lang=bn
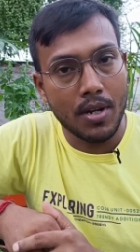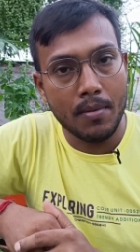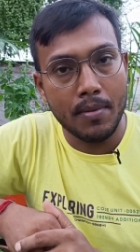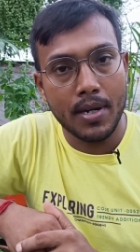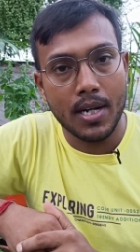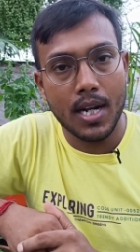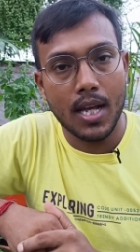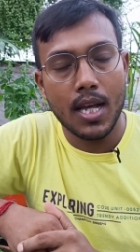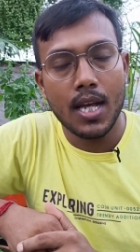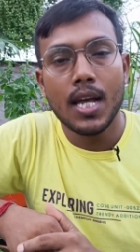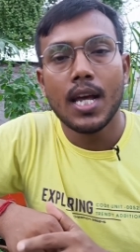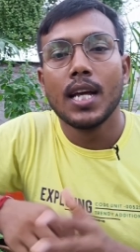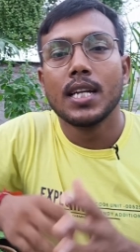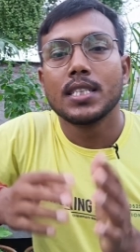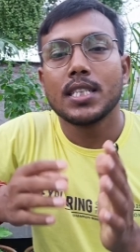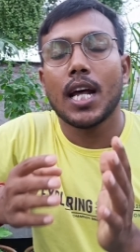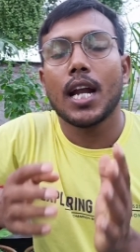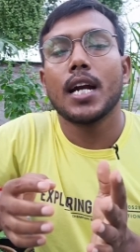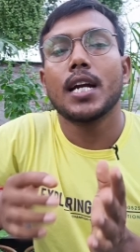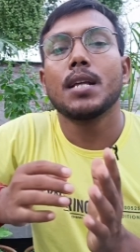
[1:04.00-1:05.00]
ফেলবেন না
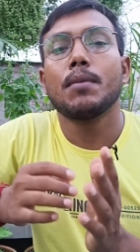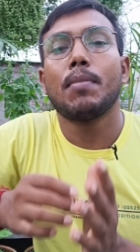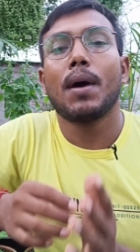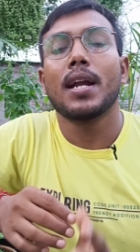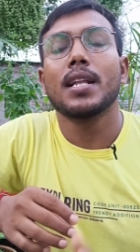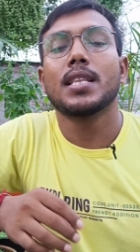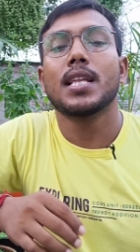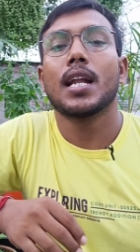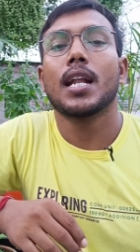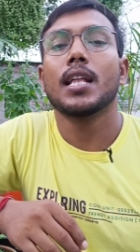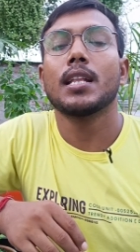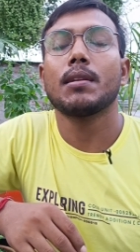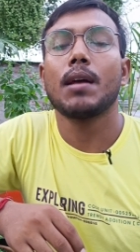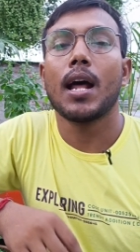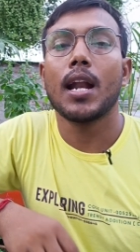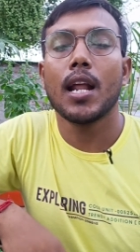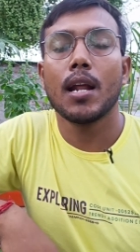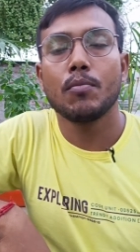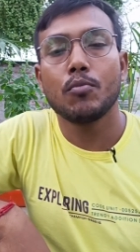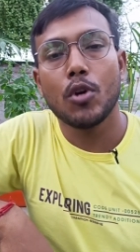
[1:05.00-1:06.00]
চারাটি বাড়িতে আনা
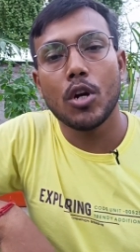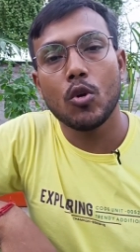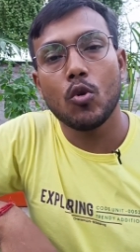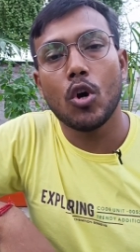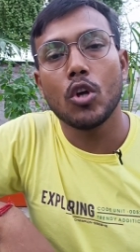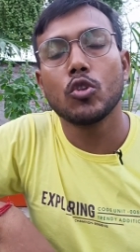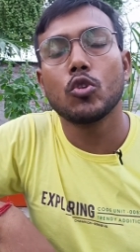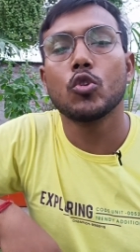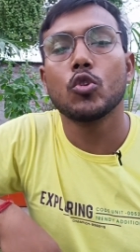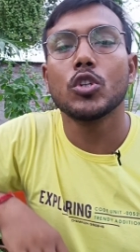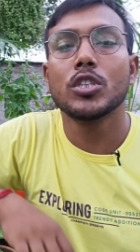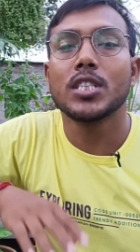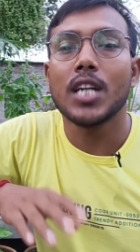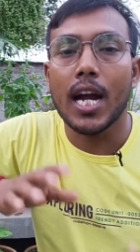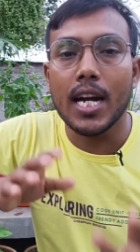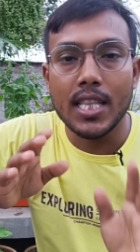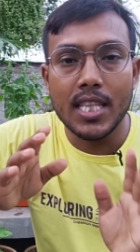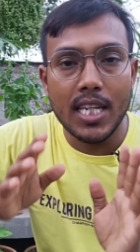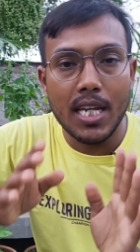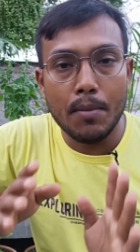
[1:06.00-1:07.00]
আনার পরে অন্তত
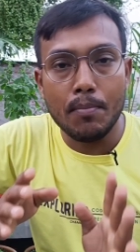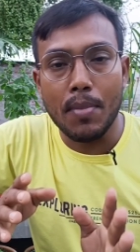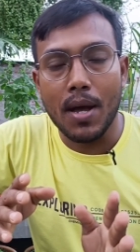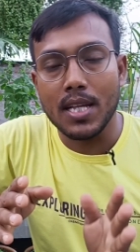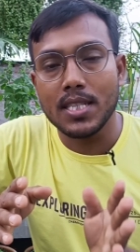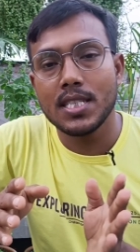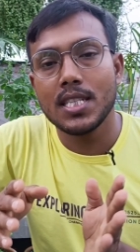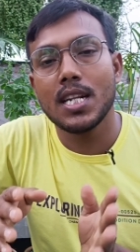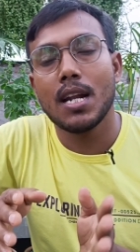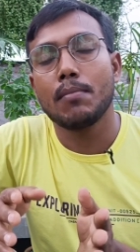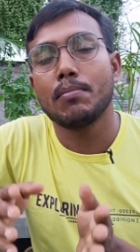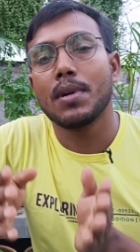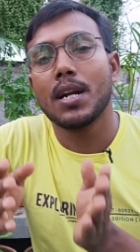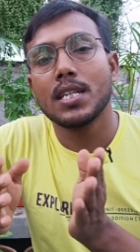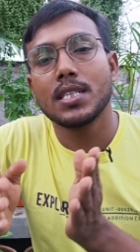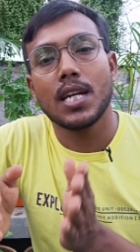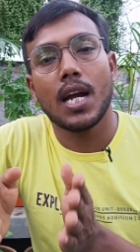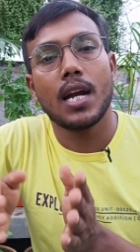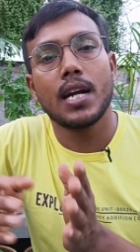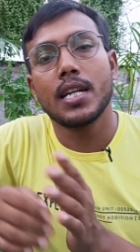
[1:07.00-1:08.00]
চার থেকে পাঁচ দিন আপনারা
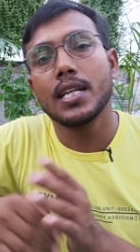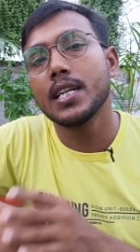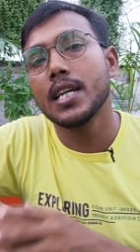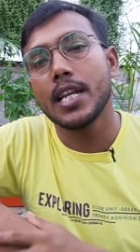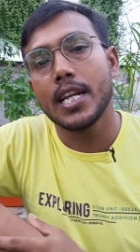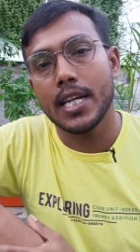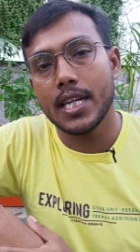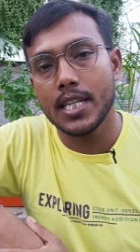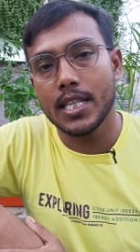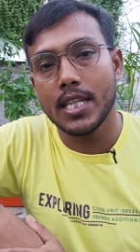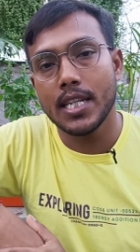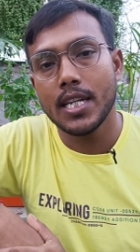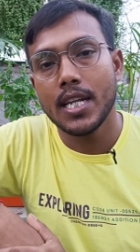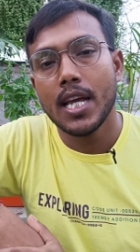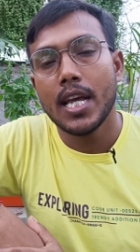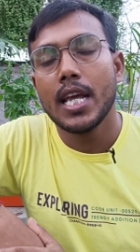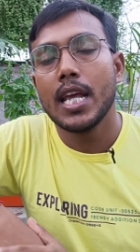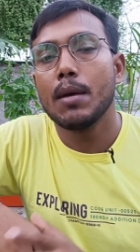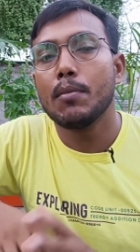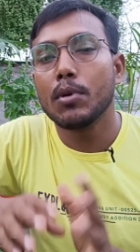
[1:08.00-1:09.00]
চারাটিকে রেখে দিন
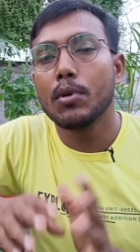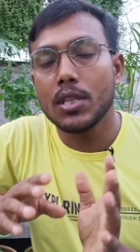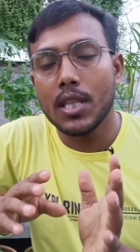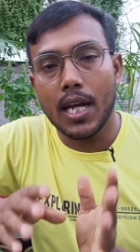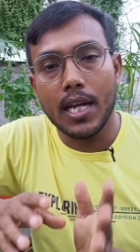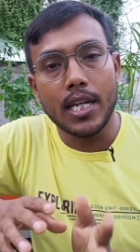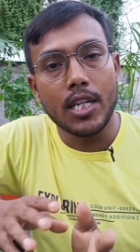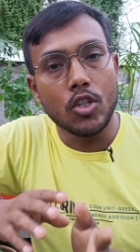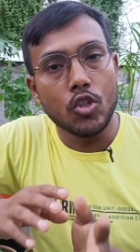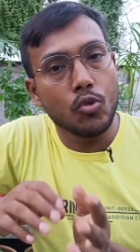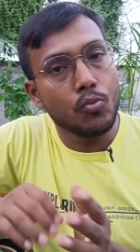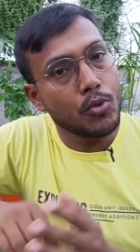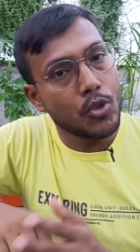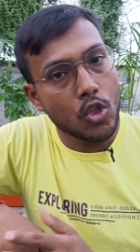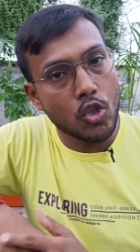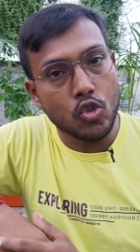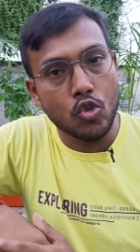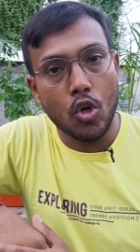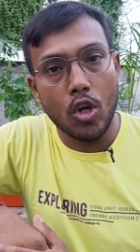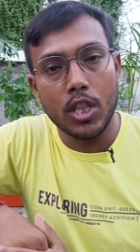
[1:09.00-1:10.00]
এবং তাকে নিয়মিত
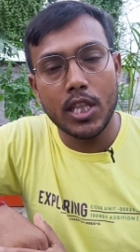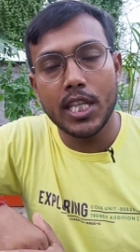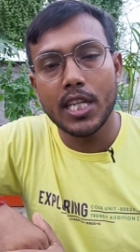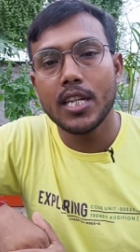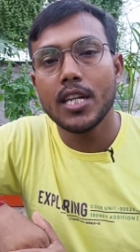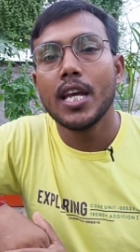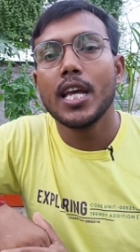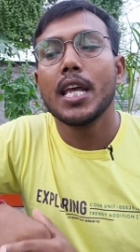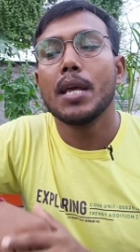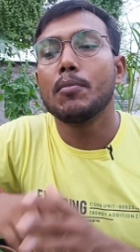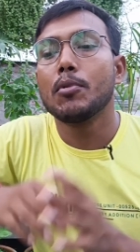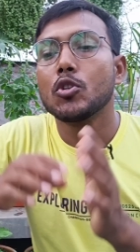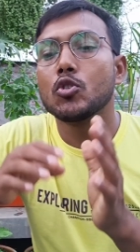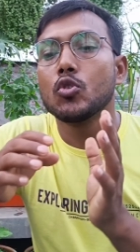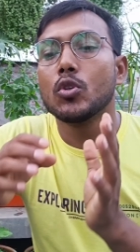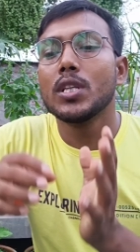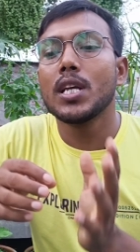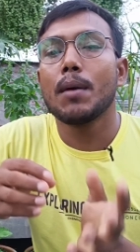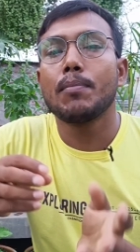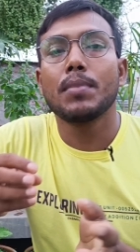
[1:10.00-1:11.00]
জল দিন এবং
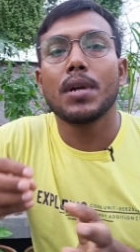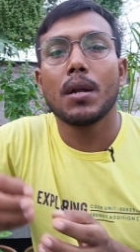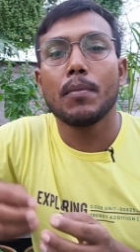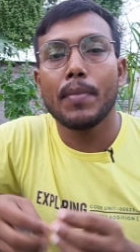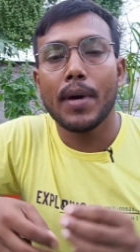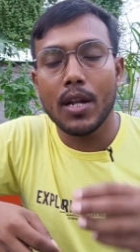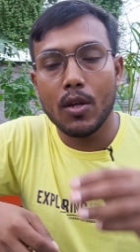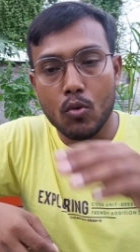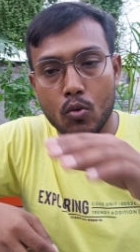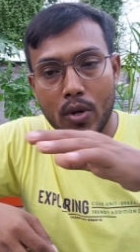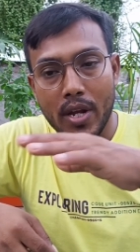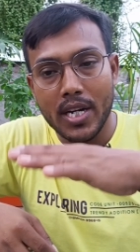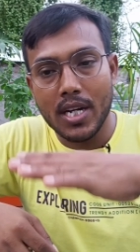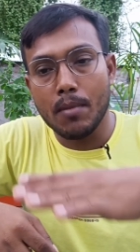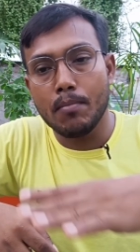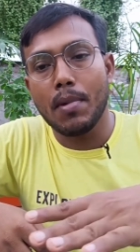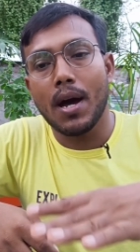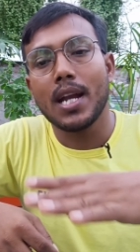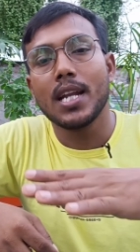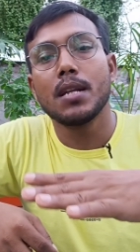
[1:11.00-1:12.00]
যদি আপনারা পারে কোনো একটা
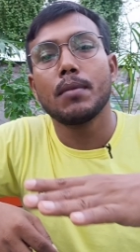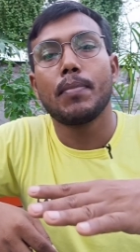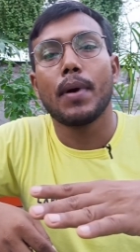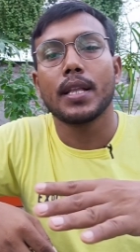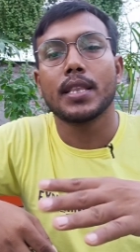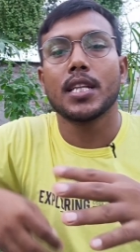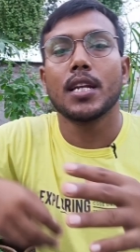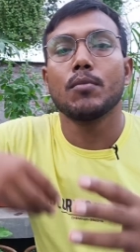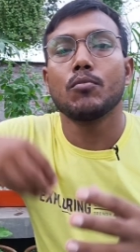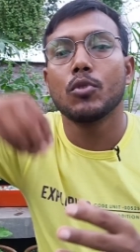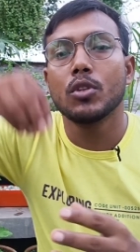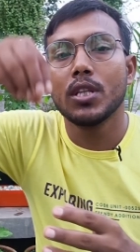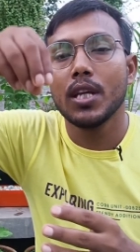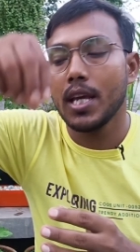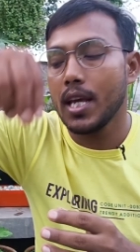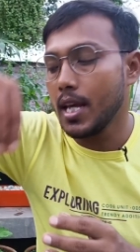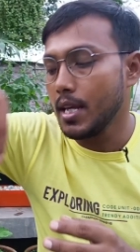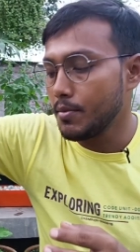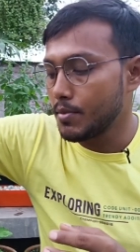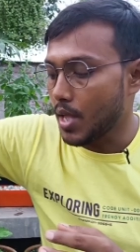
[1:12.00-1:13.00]
বালির পাত্রের মধ্যে
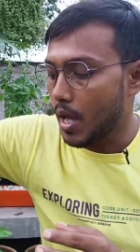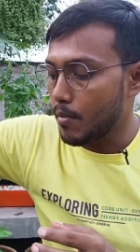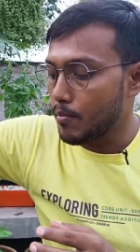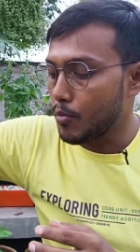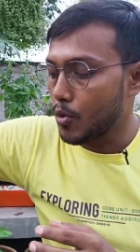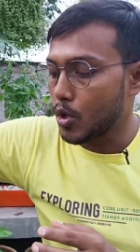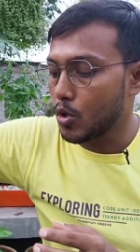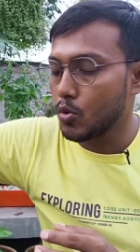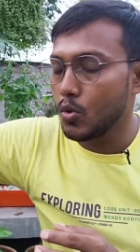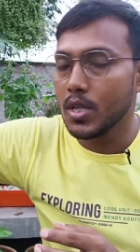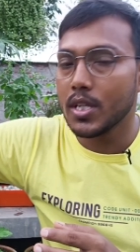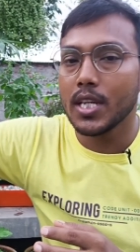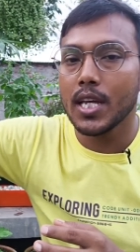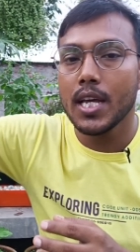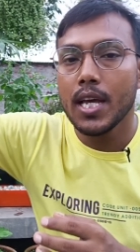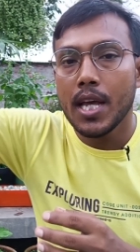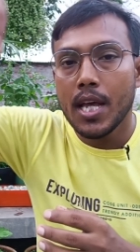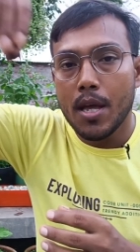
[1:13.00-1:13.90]
এই থামপটগুলিকে